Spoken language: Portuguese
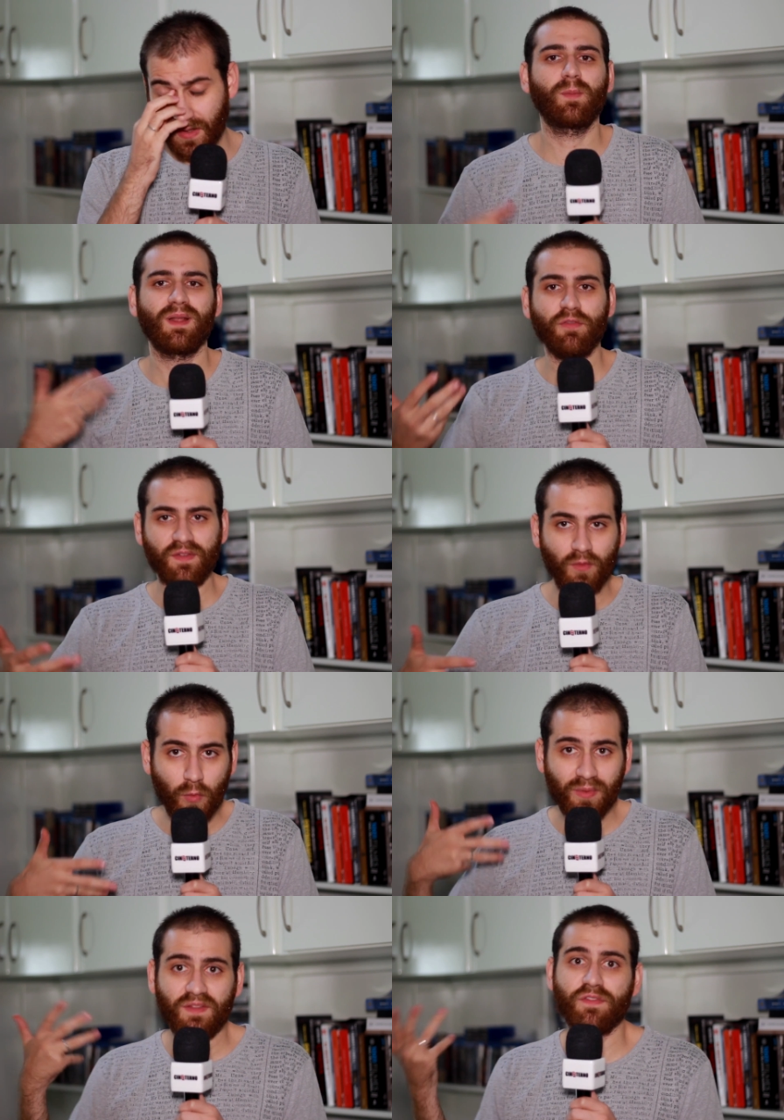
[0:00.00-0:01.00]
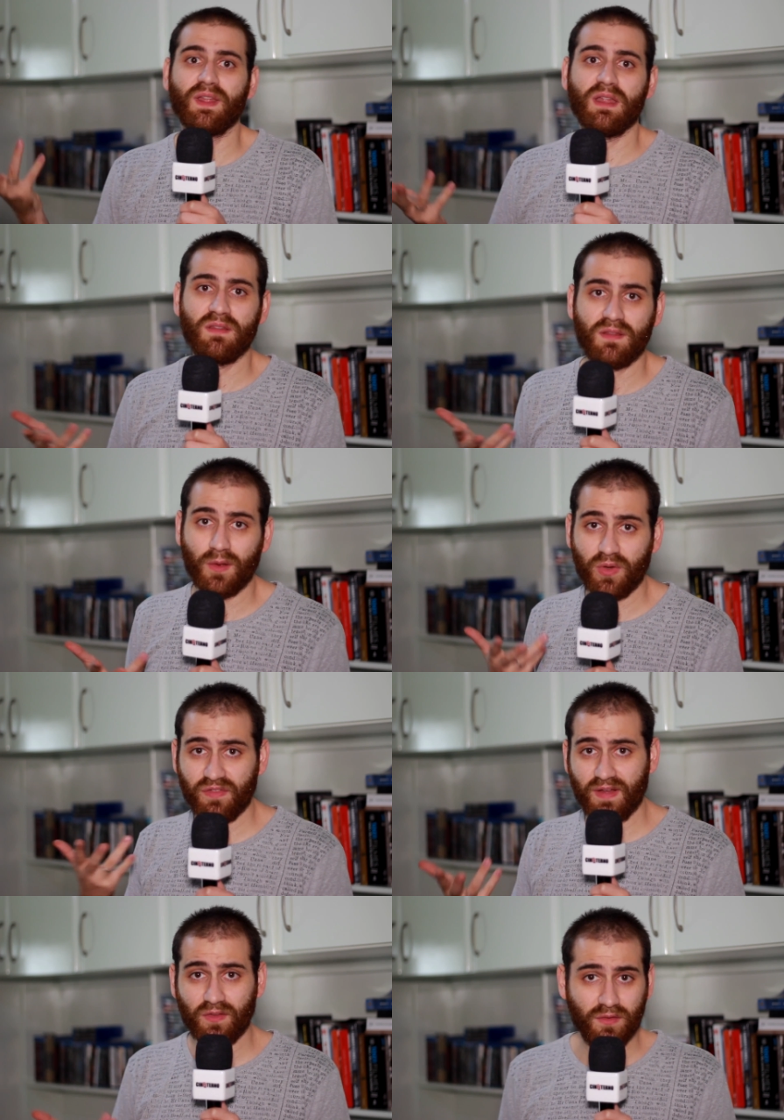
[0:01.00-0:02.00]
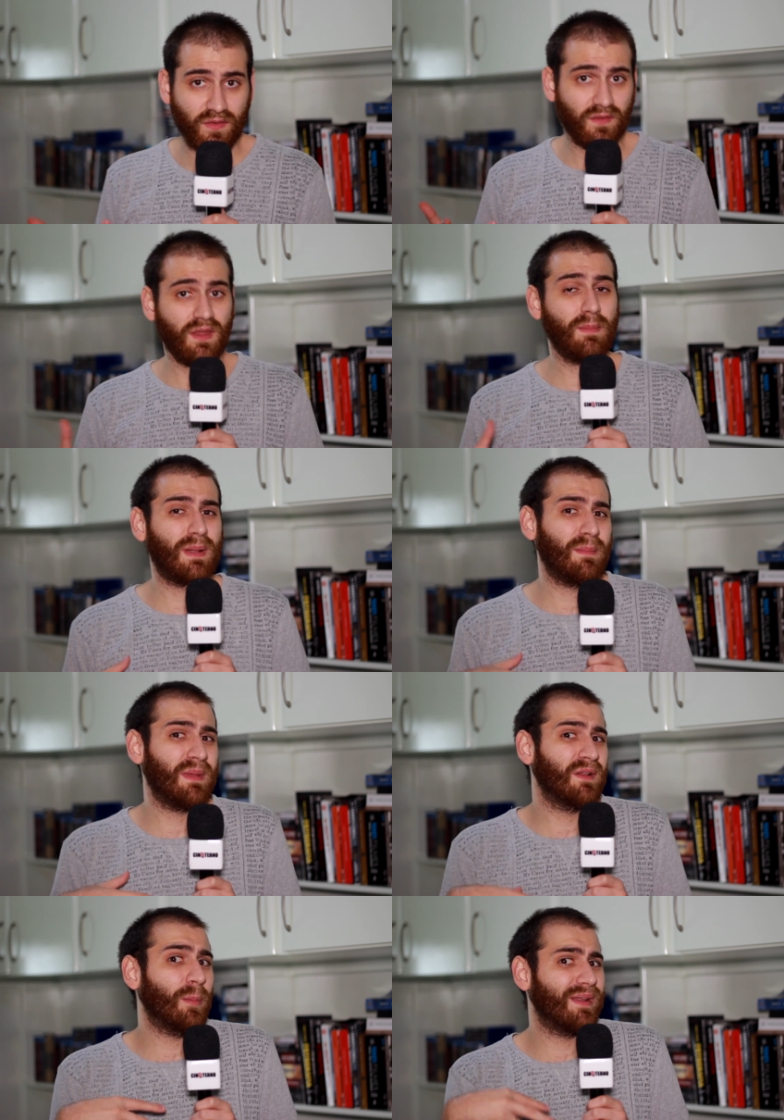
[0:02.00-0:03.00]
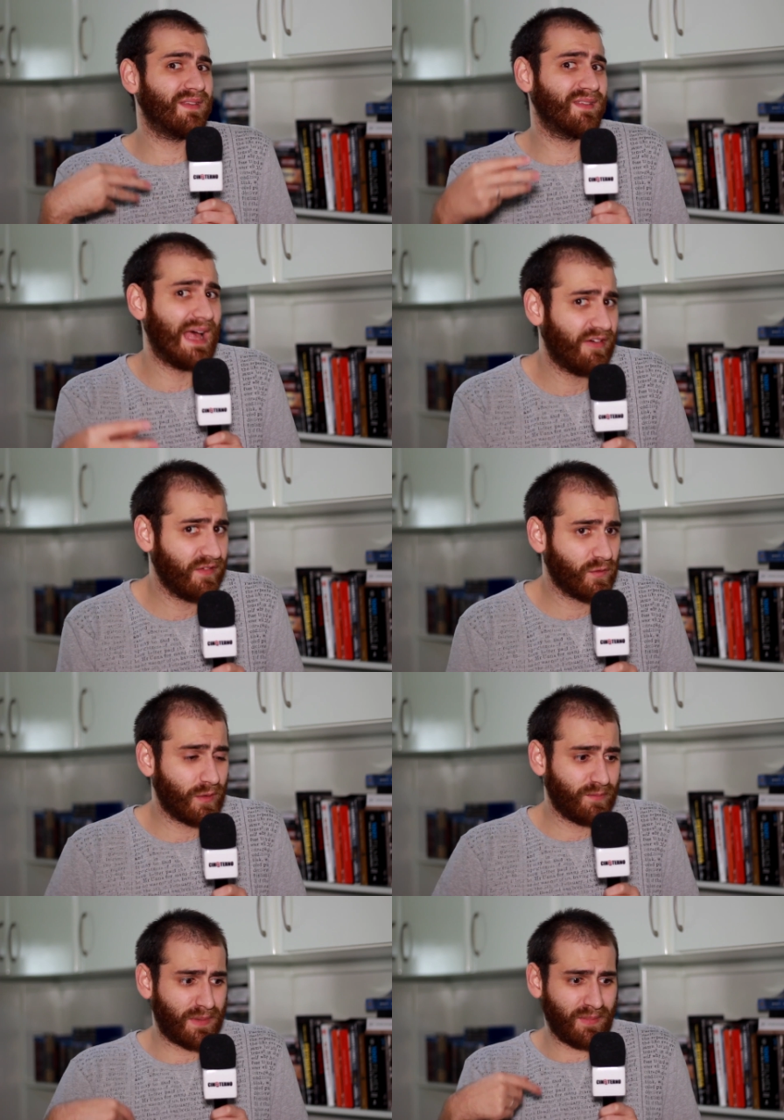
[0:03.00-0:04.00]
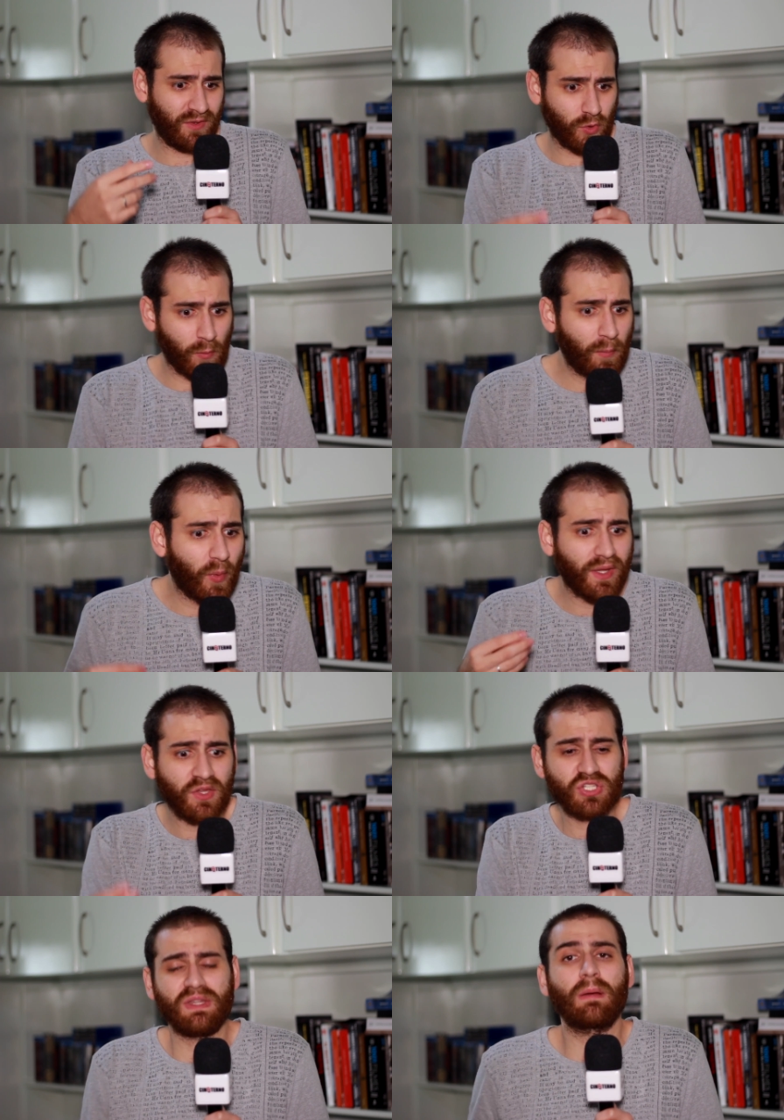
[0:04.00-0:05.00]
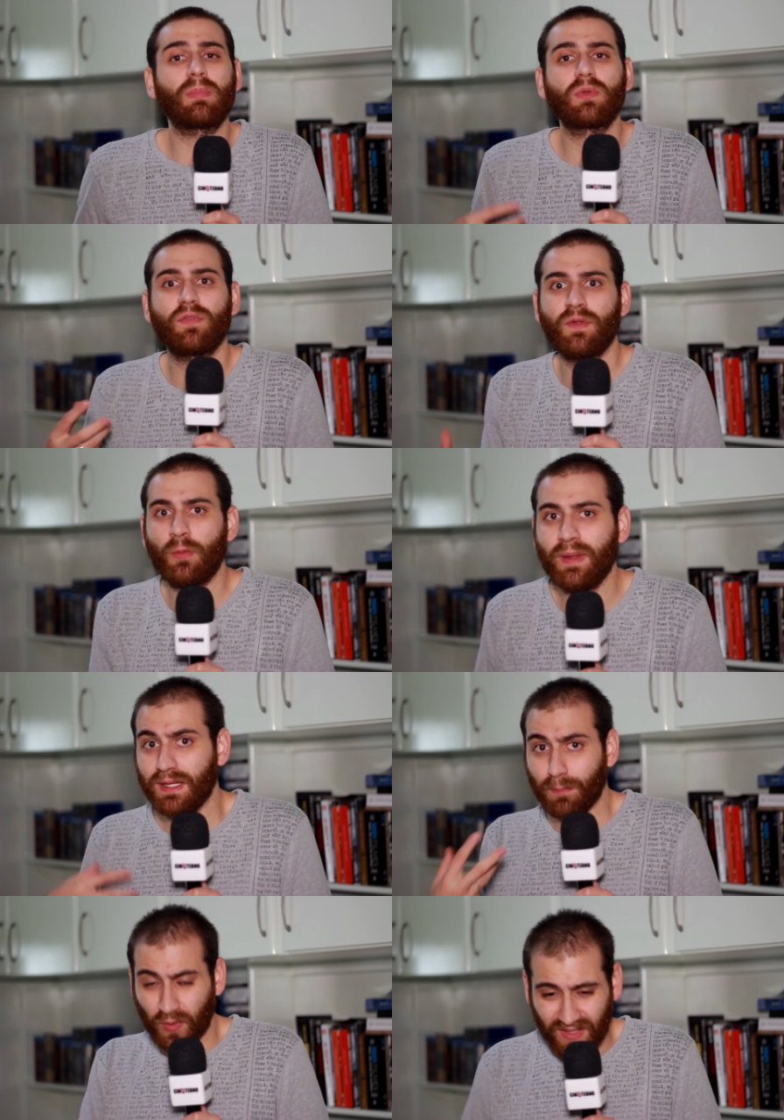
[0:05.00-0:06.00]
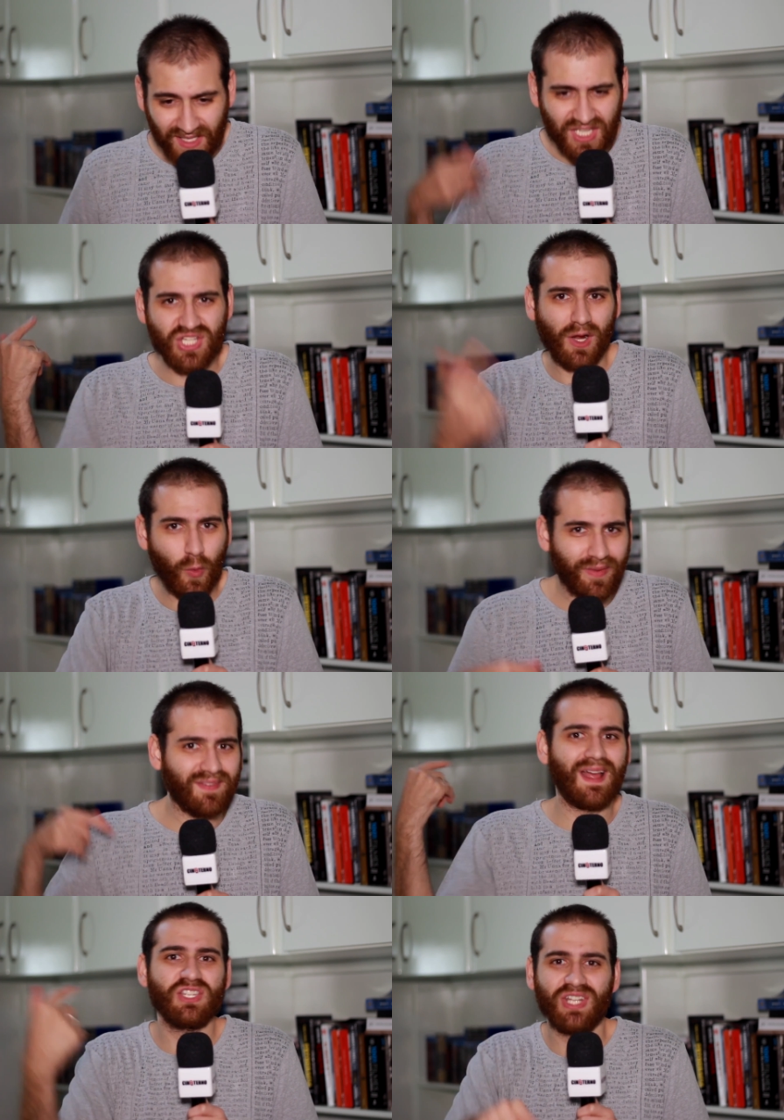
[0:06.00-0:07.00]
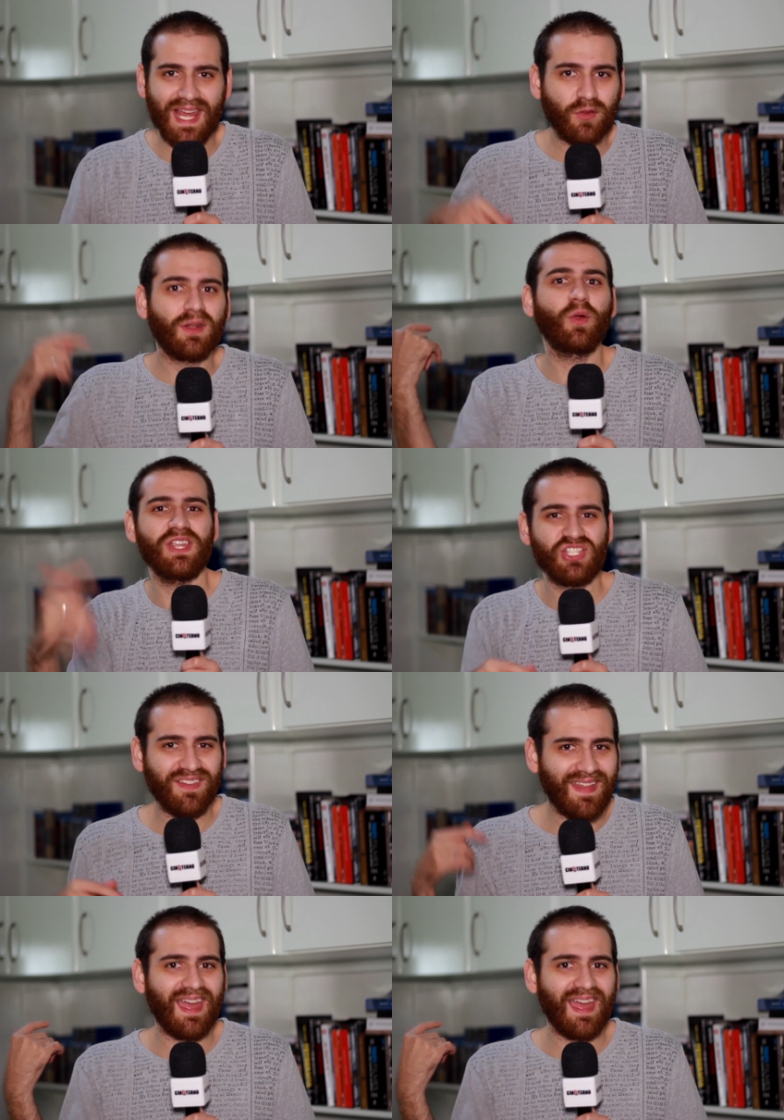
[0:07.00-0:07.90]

Eles precisavam fazer algumas referências ao universo DC, e para mim não precisava, isso é, para mim toma um pouquinho de tempo do filme que poderia já começar direto na origem